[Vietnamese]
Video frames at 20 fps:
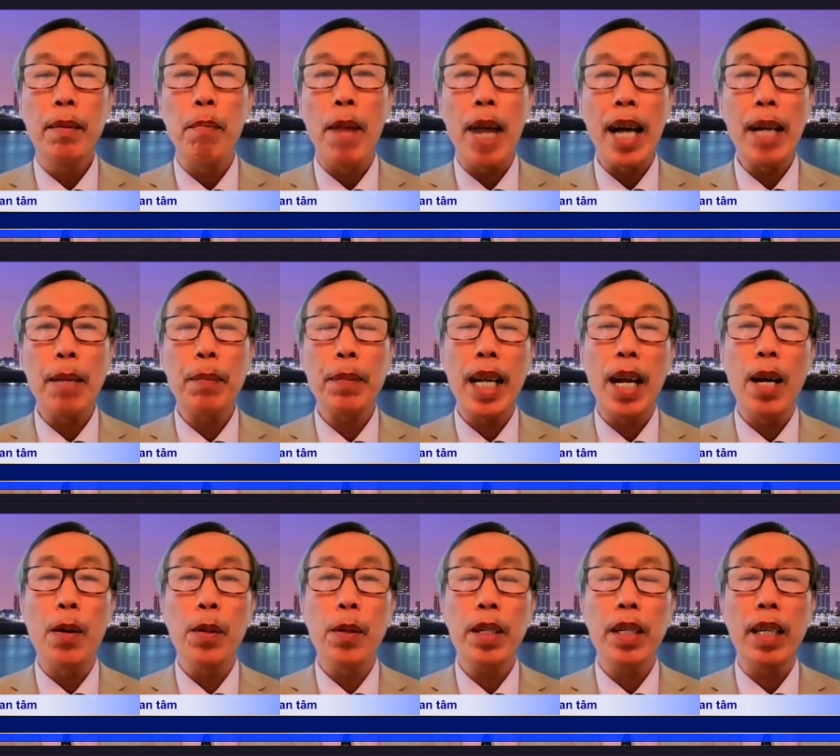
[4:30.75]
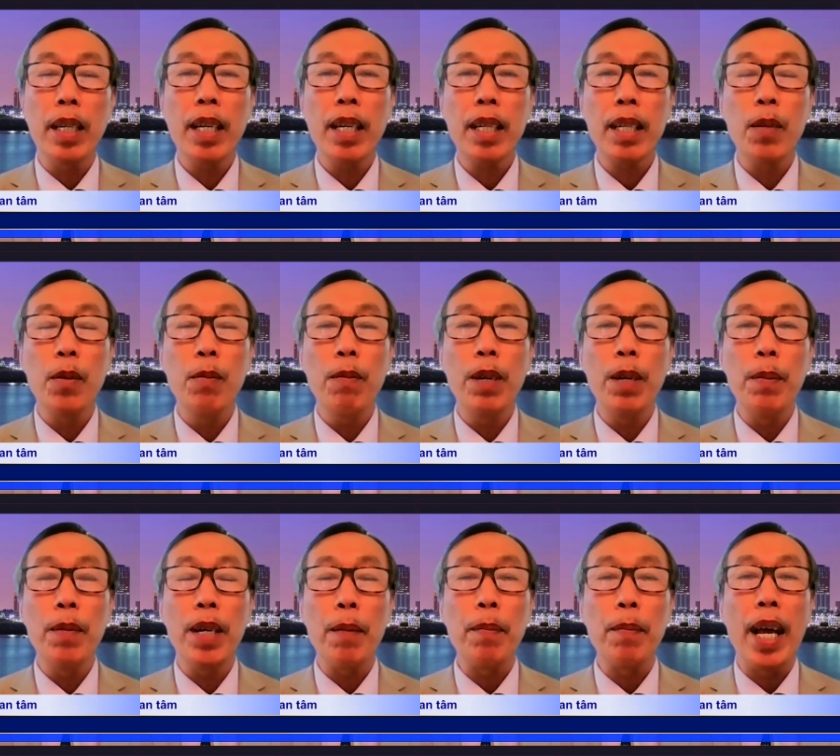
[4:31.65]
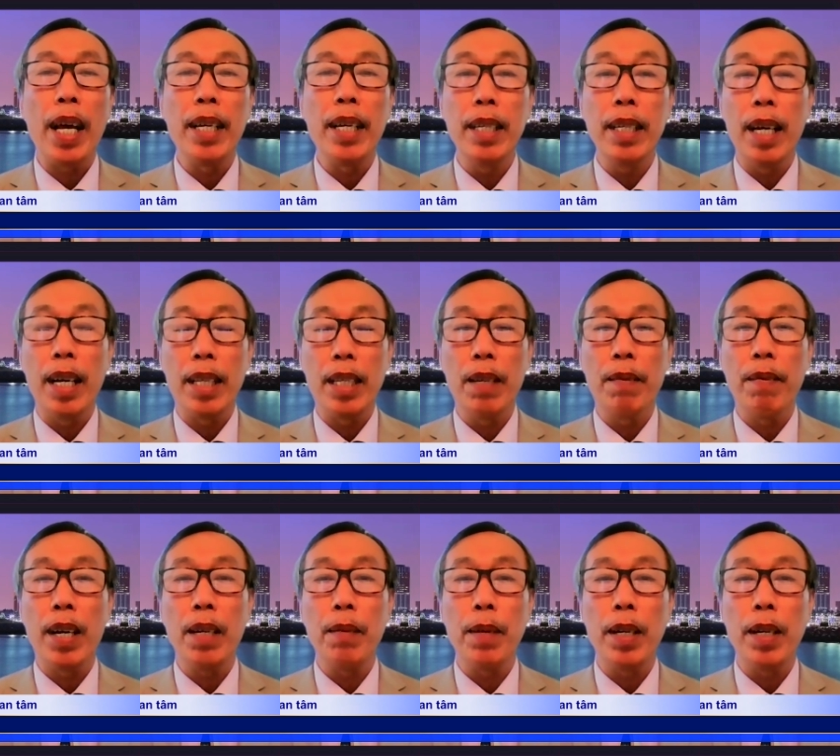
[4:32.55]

ba năm sau thì cái cuốn phim mới lặp lại y hệt như vậy